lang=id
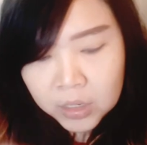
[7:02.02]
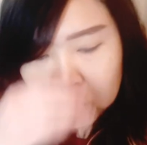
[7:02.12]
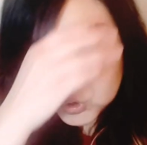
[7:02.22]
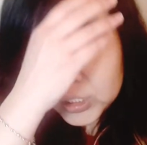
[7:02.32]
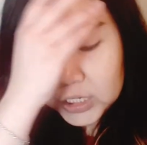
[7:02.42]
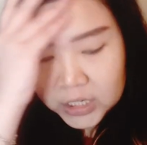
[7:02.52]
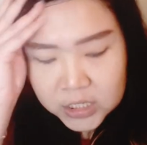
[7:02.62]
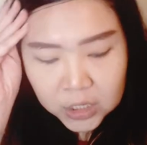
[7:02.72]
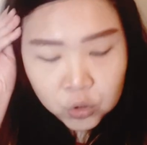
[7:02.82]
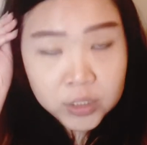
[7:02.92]
untuk
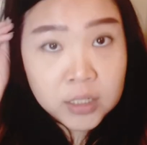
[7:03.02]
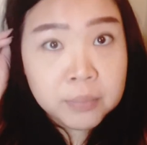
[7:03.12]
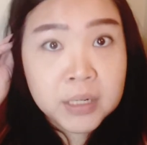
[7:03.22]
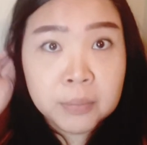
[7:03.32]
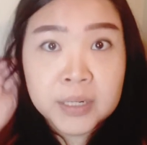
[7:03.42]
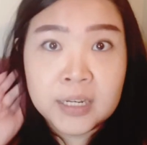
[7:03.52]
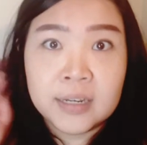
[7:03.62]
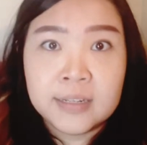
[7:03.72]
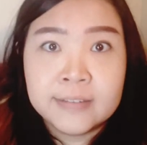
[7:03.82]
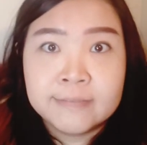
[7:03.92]
Inggrisnya itu jadi bener-bener
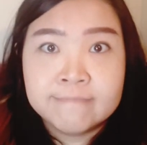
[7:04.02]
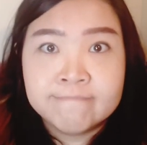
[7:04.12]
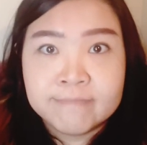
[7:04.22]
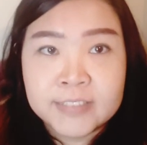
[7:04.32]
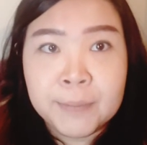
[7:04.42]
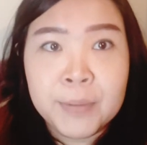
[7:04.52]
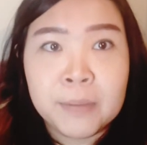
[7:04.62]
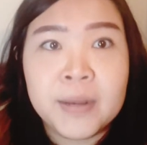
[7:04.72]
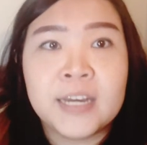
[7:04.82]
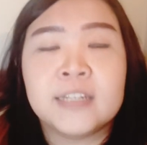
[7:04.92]

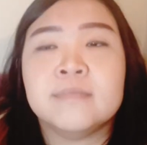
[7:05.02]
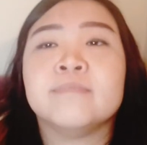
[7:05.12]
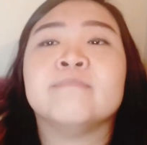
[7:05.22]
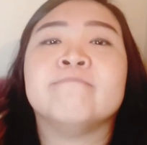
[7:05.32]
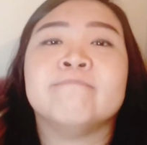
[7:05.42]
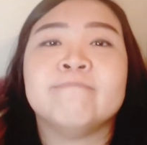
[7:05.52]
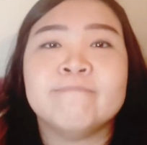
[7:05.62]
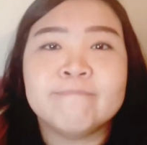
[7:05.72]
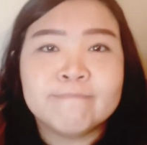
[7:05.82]
gembleng banget. Hmm.